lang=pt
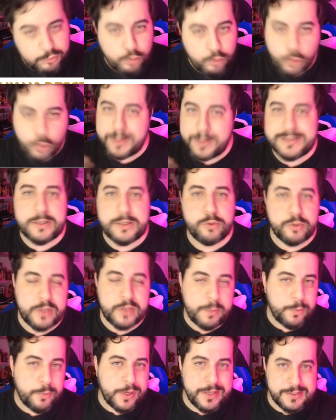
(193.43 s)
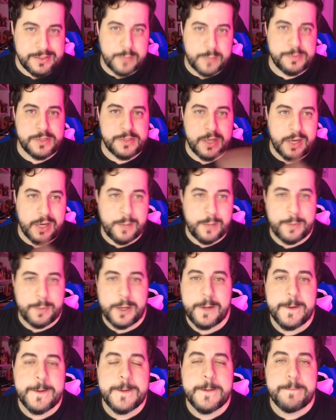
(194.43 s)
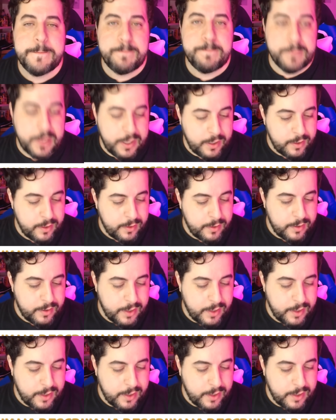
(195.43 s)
com o passar do tempo, quem sabe você acaba né,